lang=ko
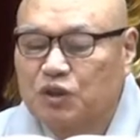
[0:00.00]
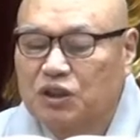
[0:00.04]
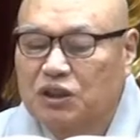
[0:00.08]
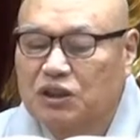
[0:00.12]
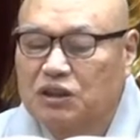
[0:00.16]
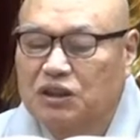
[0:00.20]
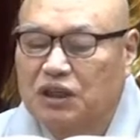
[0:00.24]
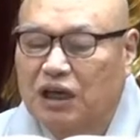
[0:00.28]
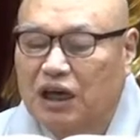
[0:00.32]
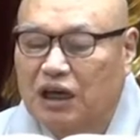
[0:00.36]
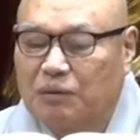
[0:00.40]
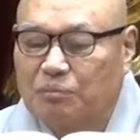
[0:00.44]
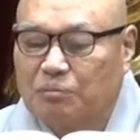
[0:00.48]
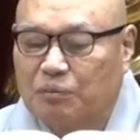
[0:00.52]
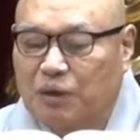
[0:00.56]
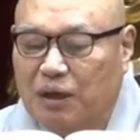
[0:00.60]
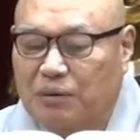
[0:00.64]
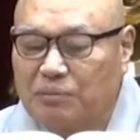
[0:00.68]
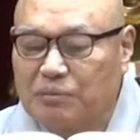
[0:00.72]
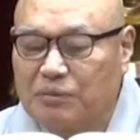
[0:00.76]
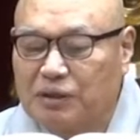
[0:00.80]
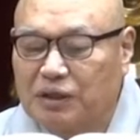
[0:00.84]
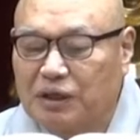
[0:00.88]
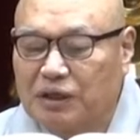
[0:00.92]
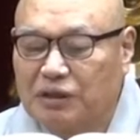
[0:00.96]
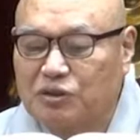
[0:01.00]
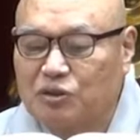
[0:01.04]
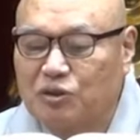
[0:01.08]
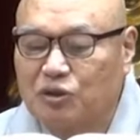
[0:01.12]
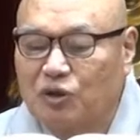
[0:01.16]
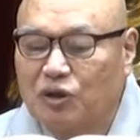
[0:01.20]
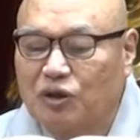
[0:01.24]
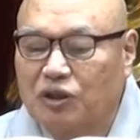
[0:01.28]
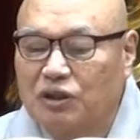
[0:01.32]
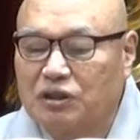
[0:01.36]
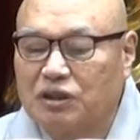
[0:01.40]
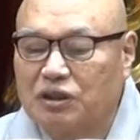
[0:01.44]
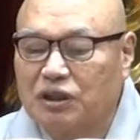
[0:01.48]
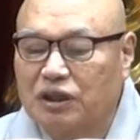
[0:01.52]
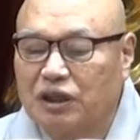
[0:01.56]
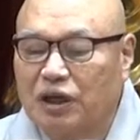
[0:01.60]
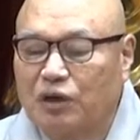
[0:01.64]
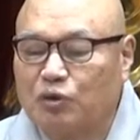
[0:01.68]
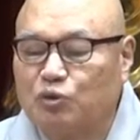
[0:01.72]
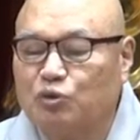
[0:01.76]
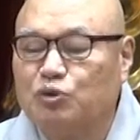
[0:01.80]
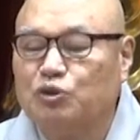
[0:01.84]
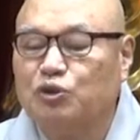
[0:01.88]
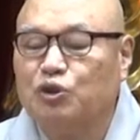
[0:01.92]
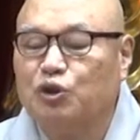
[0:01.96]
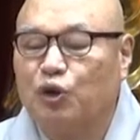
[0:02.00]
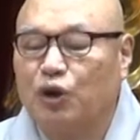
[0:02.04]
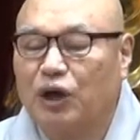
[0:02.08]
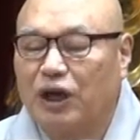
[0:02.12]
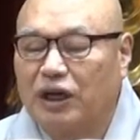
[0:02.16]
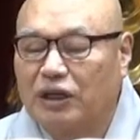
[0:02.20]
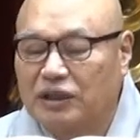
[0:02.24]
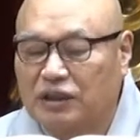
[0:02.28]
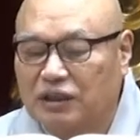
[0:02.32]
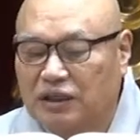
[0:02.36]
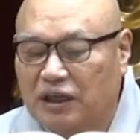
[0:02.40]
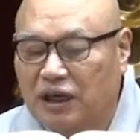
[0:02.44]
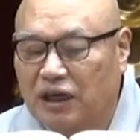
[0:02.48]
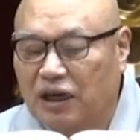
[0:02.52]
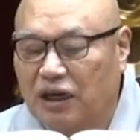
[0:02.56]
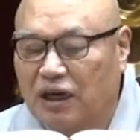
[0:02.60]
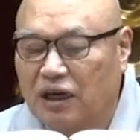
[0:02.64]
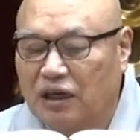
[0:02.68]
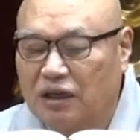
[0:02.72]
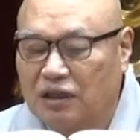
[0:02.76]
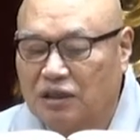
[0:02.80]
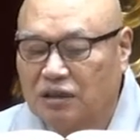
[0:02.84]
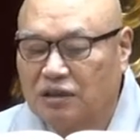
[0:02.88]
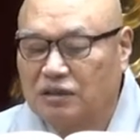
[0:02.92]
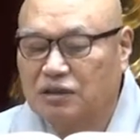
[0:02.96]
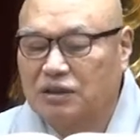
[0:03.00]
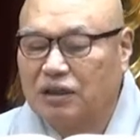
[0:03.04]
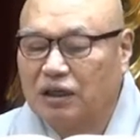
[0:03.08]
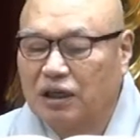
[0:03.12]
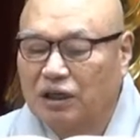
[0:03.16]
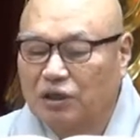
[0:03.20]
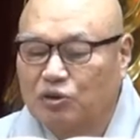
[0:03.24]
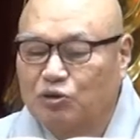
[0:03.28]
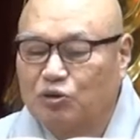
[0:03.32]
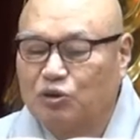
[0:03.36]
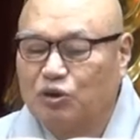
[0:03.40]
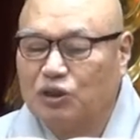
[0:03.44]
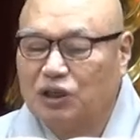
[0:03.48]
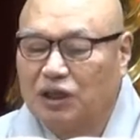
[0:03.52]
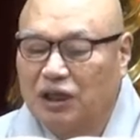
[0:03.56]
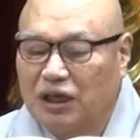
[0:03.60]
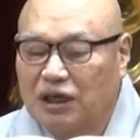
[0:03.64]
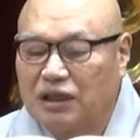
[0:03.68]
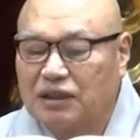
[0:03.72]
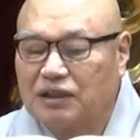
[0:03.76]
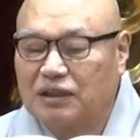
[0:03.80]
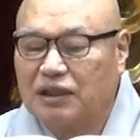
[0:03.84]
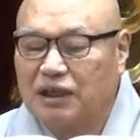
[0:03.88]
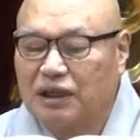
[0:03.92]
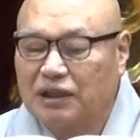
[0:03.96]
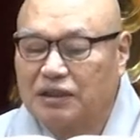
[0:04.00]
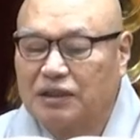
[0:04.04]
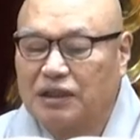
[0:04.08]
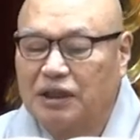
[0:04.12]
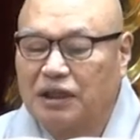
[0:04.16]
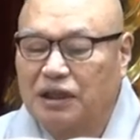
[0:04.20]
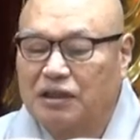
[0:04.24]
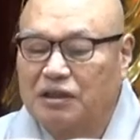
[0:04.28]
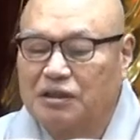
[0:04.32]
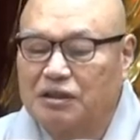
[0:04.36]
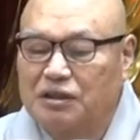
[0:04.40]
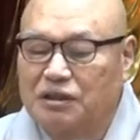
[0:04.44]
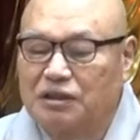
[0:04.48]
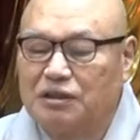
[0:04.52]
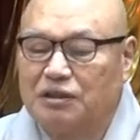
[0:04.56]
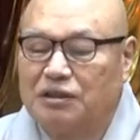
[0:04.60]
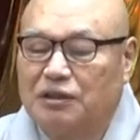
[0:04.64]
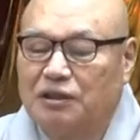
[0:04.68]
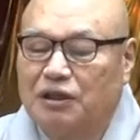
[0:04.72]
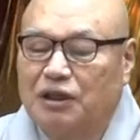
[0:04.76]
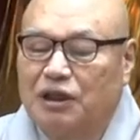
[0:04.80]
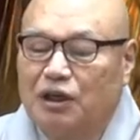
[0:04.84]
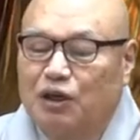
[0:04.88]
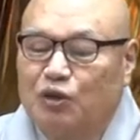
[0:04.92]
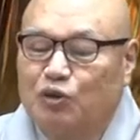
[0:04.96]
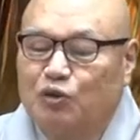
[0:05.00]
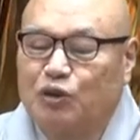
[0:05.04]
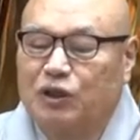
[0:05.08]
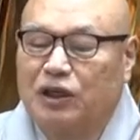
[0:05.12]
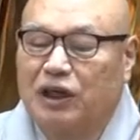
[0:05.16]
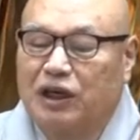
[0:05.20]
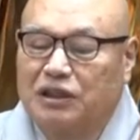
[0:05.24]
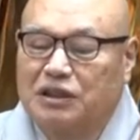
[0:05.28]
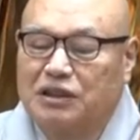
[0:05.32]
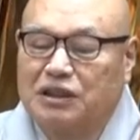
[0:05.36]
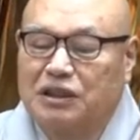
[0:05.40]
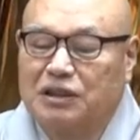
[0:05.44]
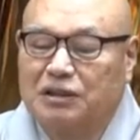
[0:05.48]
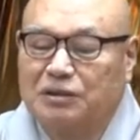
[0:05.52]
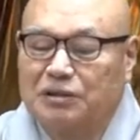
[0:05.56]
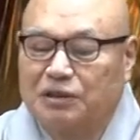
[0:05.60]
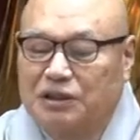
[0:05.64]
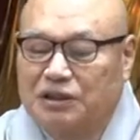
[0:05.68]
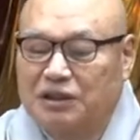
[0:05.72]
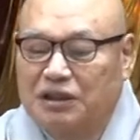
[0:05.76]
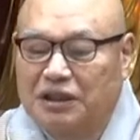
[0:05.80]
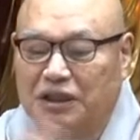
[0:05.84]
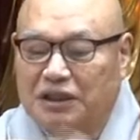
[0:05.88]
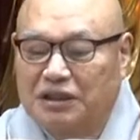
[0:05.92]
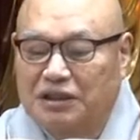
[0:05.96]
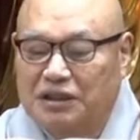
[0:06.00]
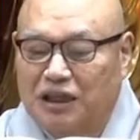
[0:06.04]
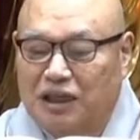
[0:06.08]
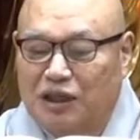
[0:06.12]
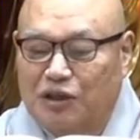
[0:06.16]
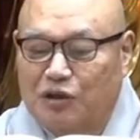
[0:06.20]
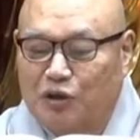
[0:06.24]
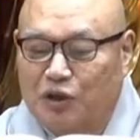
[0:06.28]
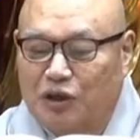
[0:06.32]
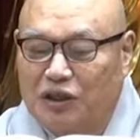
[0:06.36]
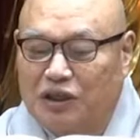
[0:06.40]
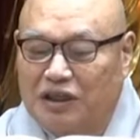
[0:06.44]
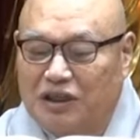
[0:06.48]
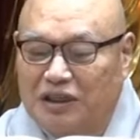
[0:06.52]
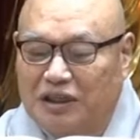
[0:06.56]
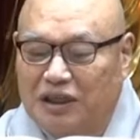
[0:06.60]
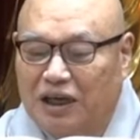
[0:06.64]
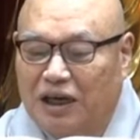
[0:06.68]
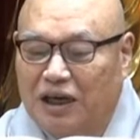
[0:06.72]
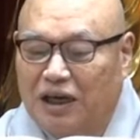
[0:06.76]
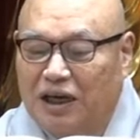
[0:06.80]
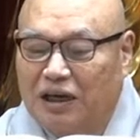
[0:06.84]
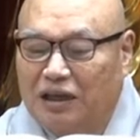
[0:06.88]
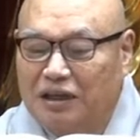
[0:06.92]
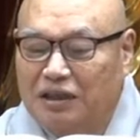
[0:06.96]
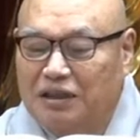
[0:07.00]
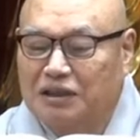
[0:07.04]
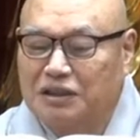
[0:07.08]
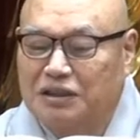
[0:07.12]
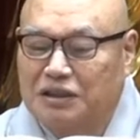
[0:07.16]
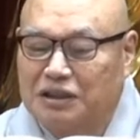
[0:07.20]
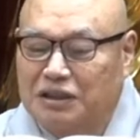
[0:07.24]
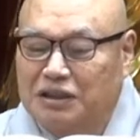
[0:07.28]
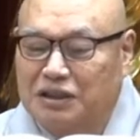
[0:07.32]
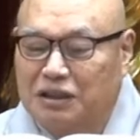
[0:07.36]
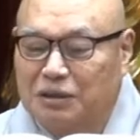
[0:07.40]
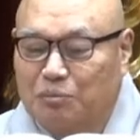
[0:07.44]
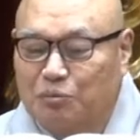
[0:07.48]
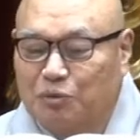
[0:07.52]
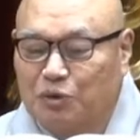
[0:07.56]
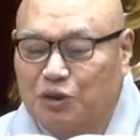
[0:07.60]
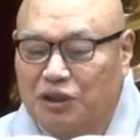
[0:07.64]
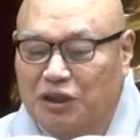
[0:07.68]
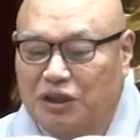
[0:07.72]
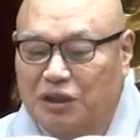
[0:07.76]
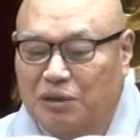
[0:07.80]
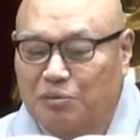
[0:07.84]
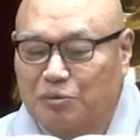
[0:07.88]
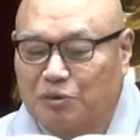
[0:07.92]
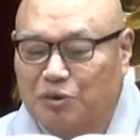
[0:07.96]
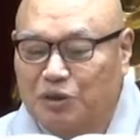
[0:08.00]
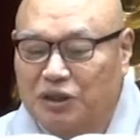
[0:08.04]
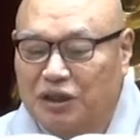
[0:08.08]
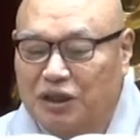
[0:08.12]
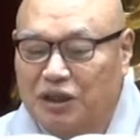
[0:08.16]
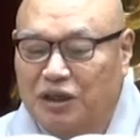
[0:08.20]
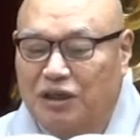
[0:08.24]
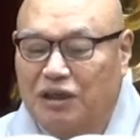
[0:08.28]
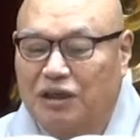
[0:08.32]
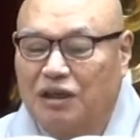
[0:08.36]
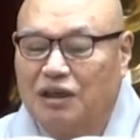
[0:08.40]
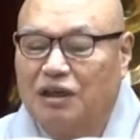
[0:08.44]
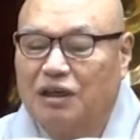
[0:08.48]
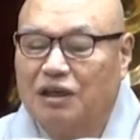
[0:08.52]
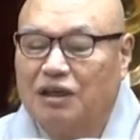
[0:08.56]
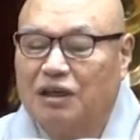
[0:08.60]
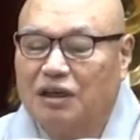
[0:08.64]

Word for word: 그 한 마음을 가지고 어떻게 운용하느냐 어떻게 운영하느냐에 따라서 우리가 지금 어떻게 살고 있느냐 하는 것이 전부 여러분들의